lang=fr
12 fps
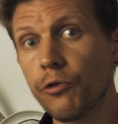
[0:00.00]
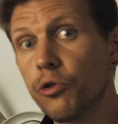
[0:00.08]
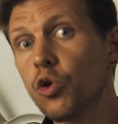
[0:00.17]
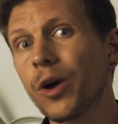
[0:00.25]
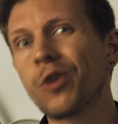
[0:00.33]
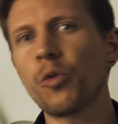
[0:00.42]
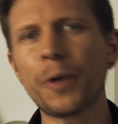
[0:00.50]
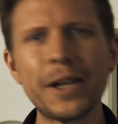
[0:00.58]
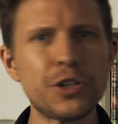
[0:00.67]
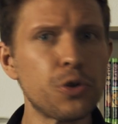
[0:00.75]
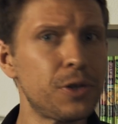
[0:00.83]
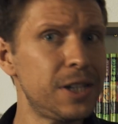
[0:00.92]
vous l'aurez compris,
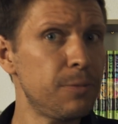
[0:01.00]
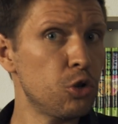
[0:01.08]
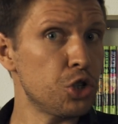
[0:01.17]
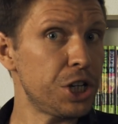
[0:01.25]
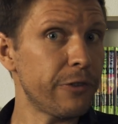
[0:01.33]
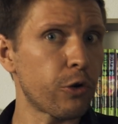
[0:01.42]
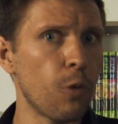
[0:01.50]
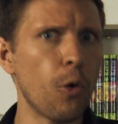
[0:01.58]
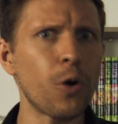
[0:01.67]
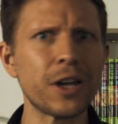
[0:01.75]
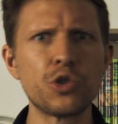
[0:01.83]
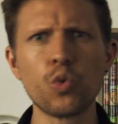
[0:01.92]
ce type de chiffrement
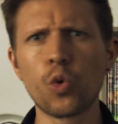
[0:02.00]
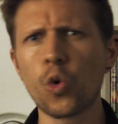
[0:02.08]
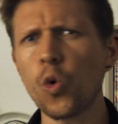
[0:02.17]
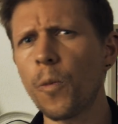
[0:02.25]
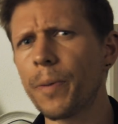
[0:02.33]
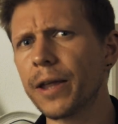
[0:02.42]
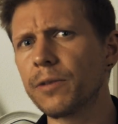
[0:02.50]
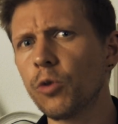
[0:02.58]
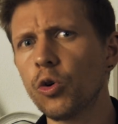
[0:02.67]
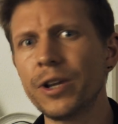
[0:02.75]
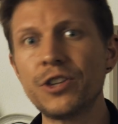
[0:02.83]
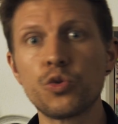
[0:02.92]
résout
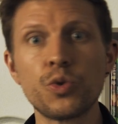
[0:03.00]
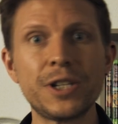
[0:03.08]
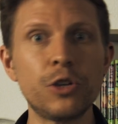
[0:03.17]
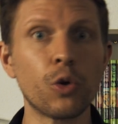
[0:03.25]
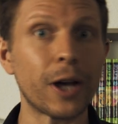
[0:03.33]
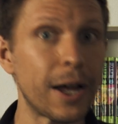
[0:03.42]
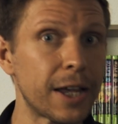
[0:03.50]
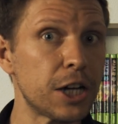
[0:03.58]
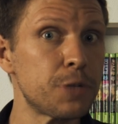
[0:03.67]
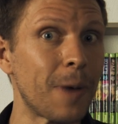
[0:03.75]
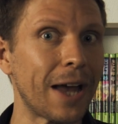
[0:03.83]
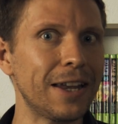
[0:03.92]
complètement les soucis de
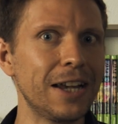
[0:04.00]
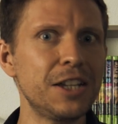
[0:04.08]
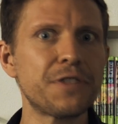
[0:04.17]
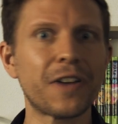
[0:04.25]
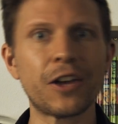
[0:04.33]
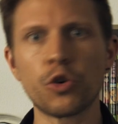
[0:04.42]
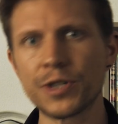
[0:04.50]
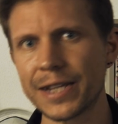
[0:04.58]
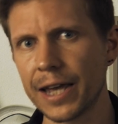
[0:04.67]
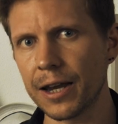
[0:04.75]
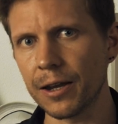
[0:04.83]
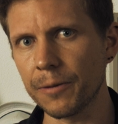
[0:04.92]
craquage par analyse
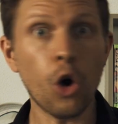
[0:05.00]
fréquentielle.